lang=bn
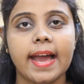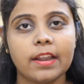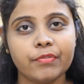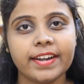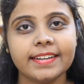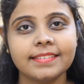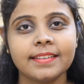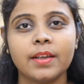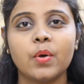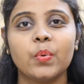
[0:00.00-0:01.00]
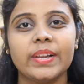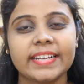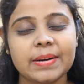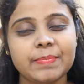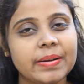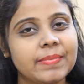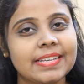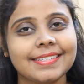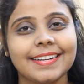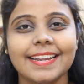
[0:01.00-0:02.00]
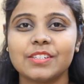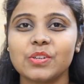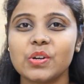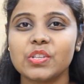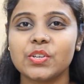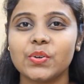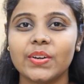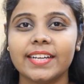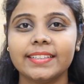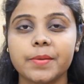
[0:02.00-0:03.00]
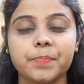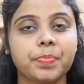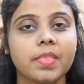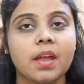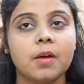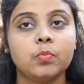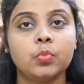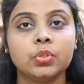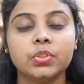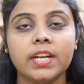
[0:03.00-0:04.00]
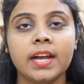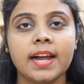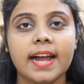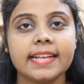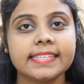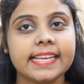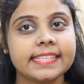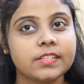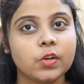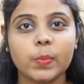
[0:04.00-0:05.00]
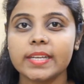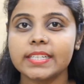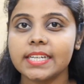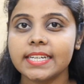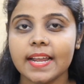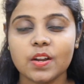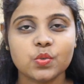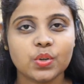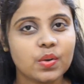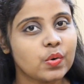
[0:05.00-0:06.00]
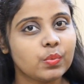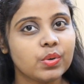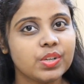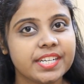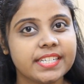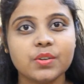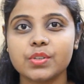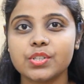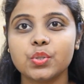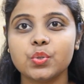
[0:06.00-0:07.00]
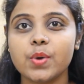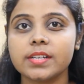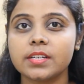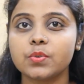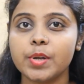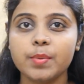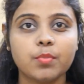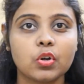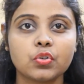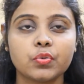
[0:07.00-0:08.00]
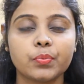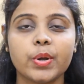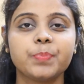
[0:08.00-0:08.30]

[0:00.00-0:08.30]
হ্যালো ফ্রেন্ডস ওয়েলকাম ব্যাক মাই চ্যানেল অ্যাস্ট্রোলজি কলকাতা বন্ধুরা আজকে যে টপিকটা নিয়ে আলোচনা করব সেটি হচ্ছে দু হাজার কুড়ির বর্ষফল